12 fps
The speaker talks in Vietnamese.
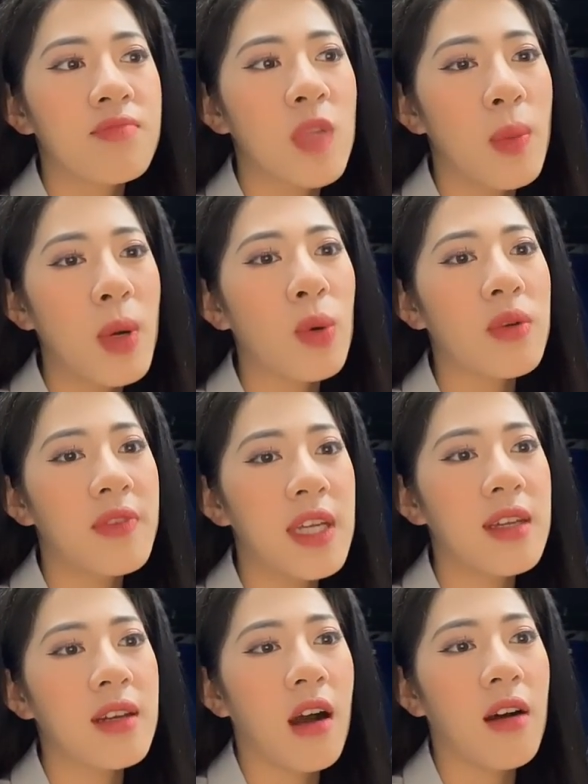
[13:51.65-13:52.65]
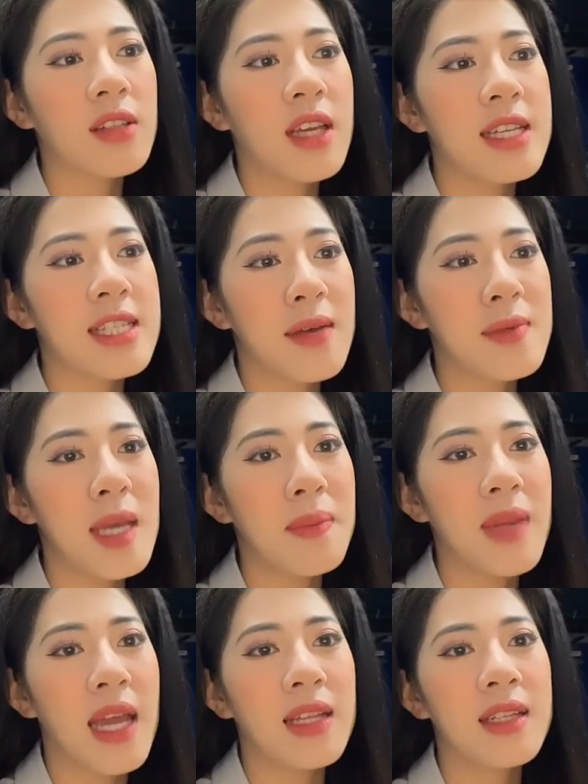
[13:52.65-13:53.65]
Nếu mà quý vị có thể sắp
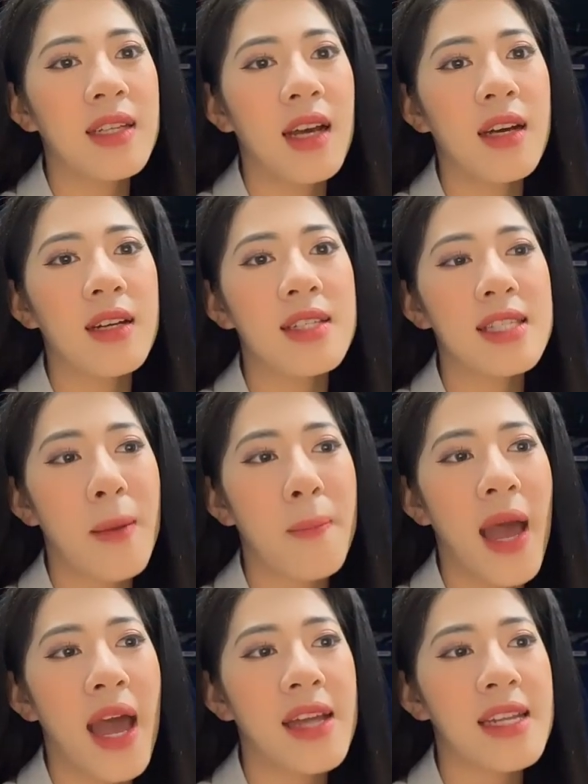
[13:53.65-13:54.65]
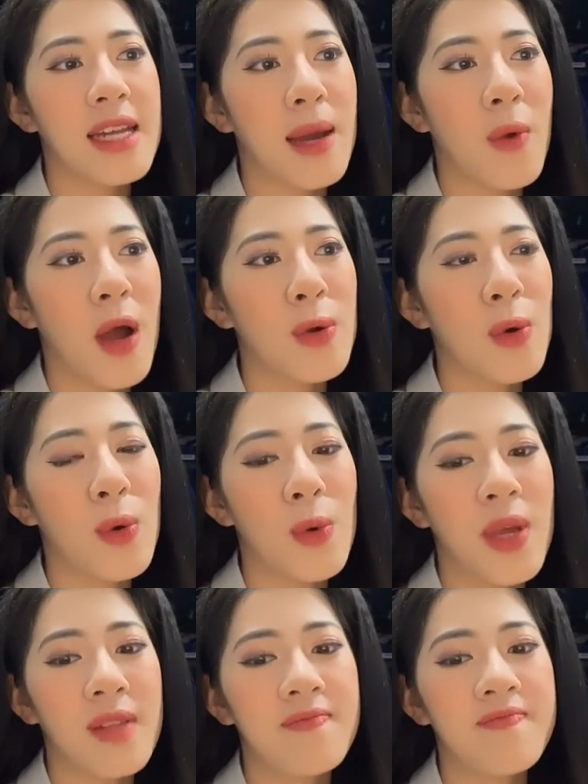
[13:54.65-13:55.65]
xếp đến uh, Sapa để ngắm hoa đỗ
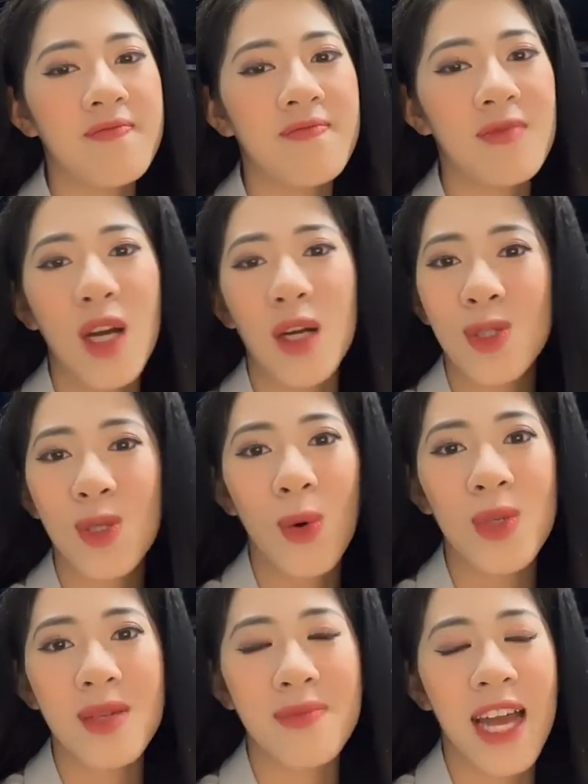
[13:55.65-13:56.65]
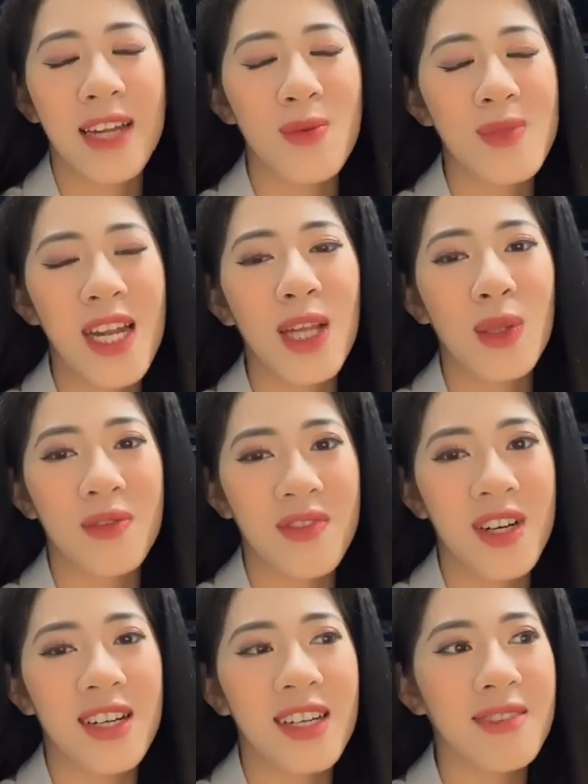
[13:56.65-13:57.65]
quyên nở rộ dịp này cũng rất là tuyệt
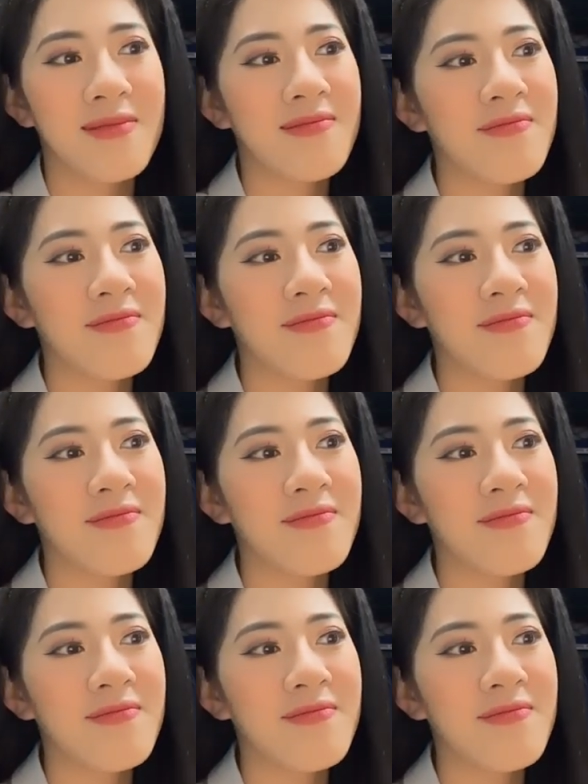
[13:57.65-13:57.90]
vời.